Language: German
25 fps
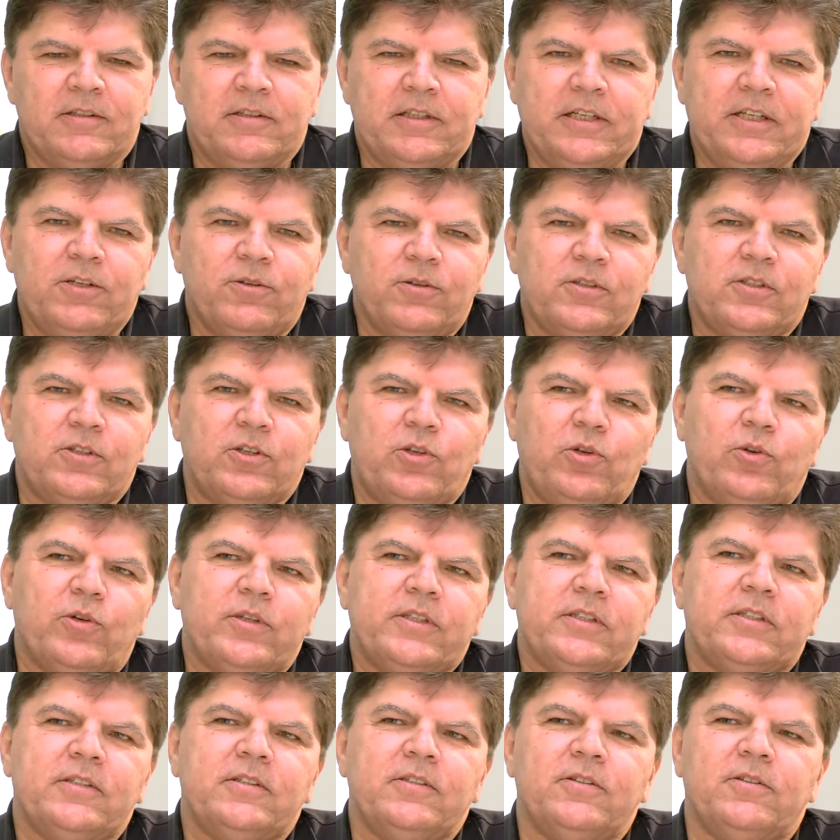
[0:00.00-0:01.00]
nicht nur zu
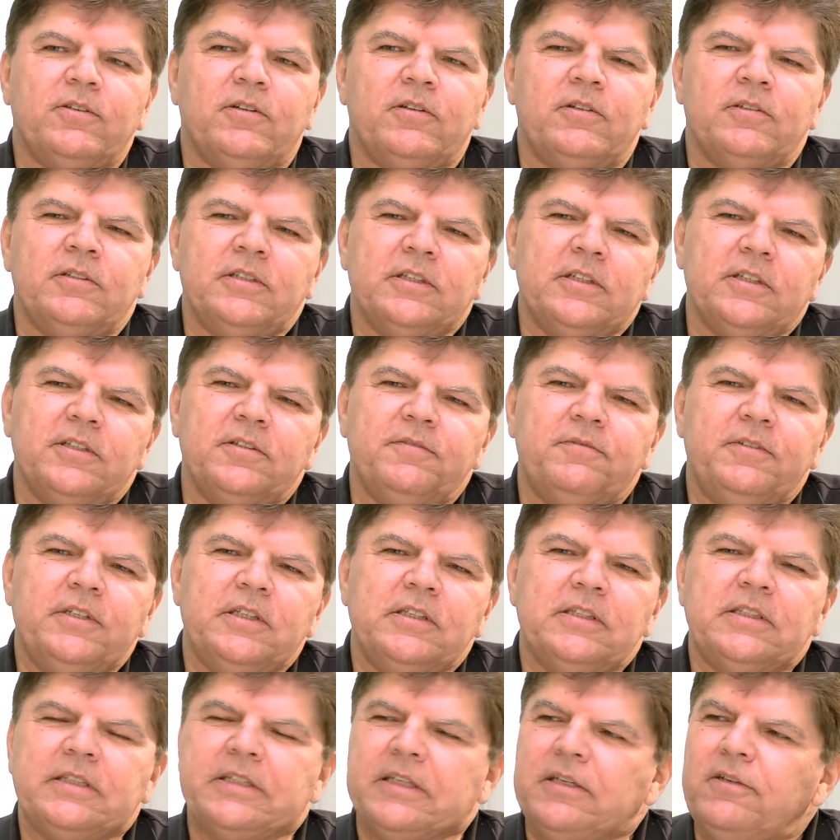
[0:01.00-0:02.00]
nutzen, sondern
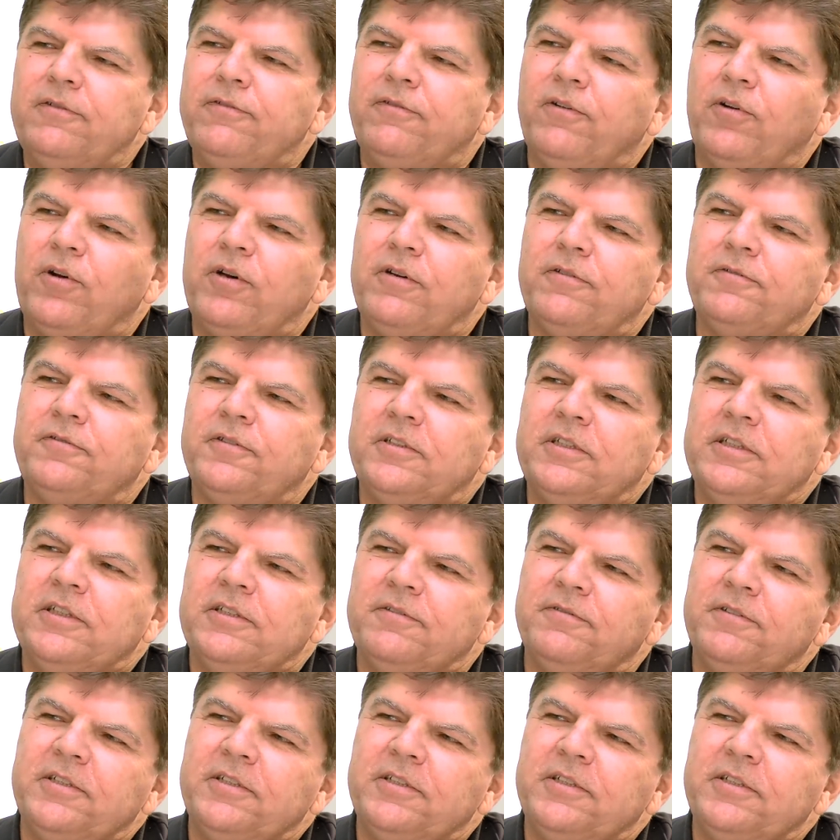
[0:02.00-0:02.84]
irgendwie sinnvoll für die,